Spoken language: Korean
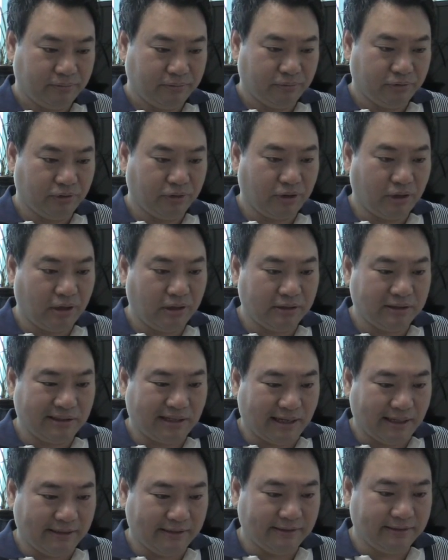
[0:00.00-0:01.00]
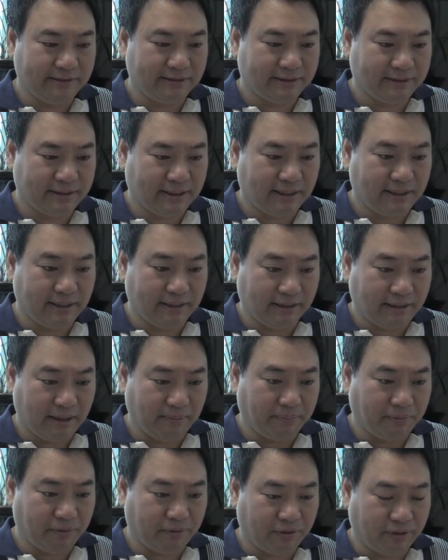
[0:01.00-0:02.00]
물 길리지 않는 시간에
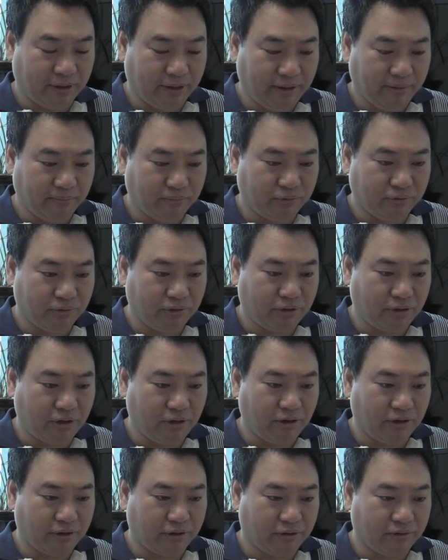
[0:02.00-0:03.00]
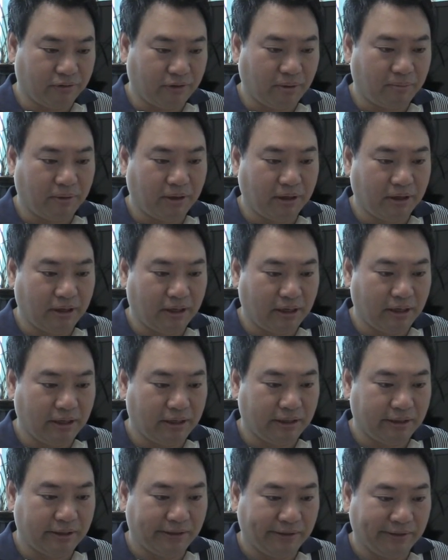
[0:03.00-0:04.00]
땡볕에 물을 길렀던
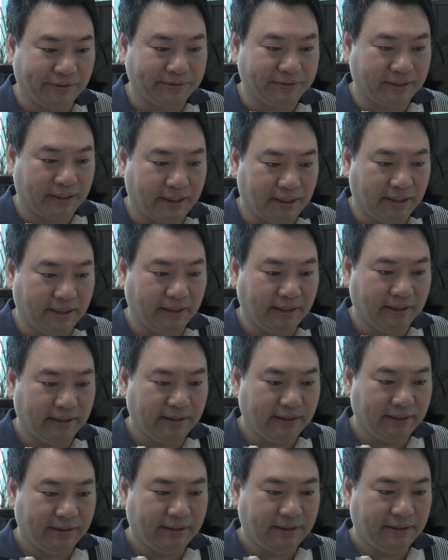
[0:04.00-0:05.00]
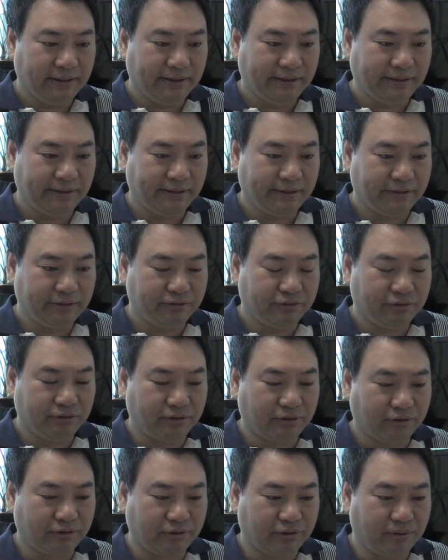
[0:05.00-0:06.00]
사마리아 여자
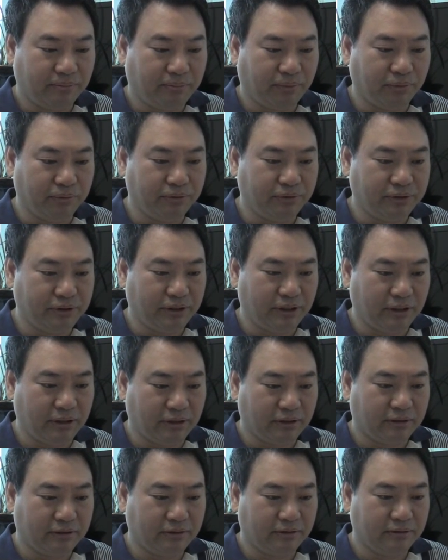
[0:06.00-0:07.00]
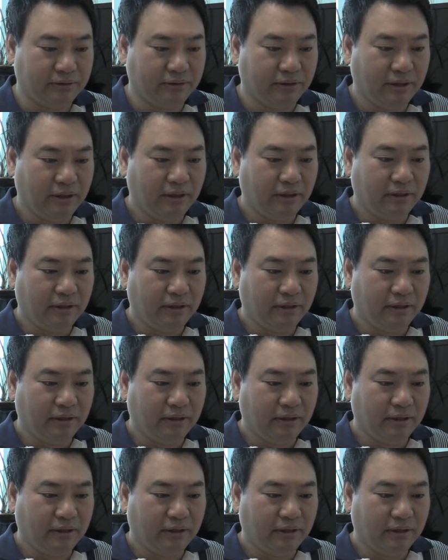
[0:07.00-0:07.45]
주님께서는 본질 그,